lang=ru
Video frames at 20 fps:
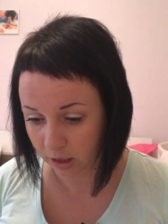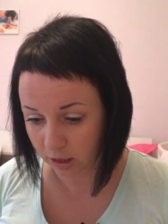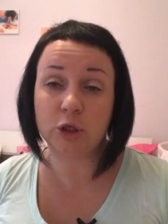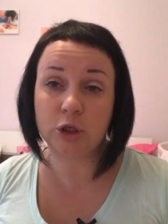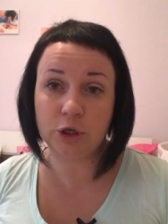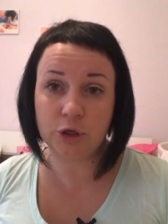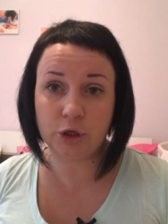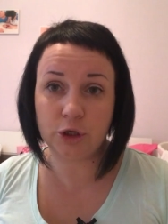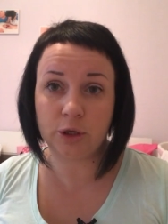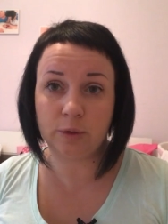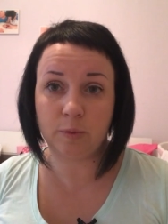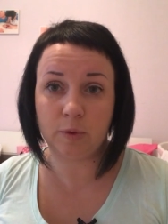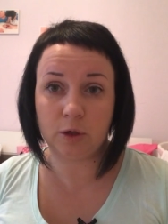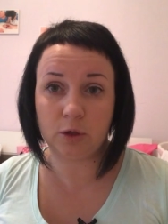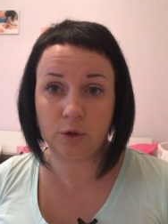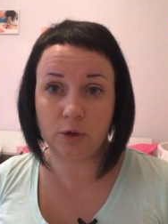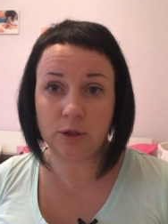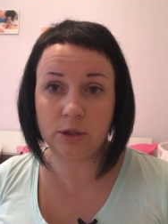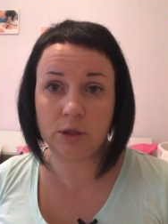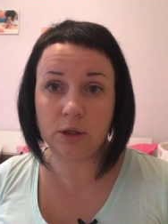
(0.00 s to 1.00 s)
Женщинам,
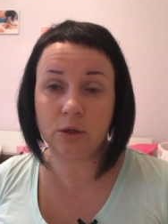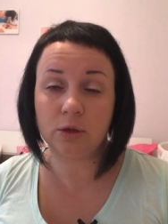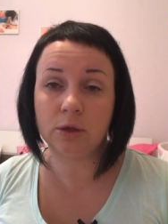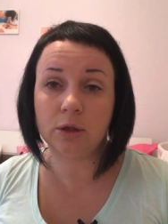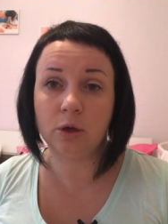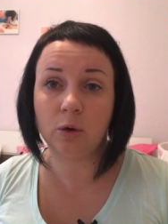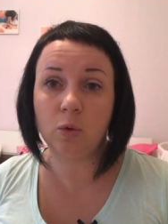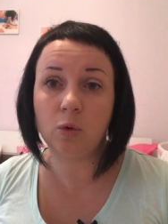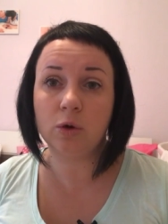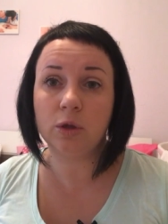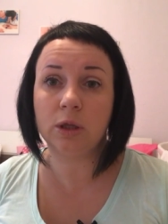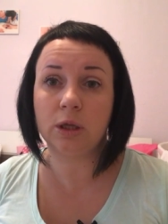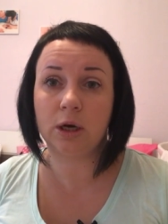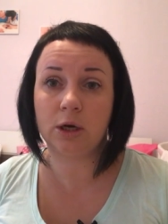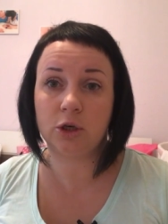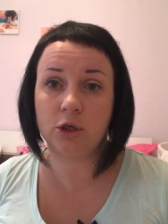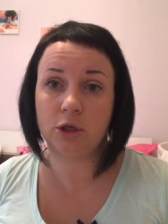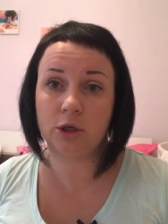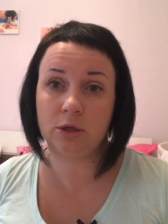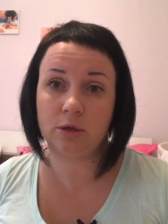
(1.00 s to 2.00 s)
которые делают ЭКО,
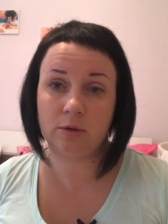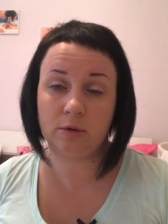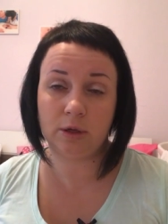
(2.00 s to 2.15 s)
также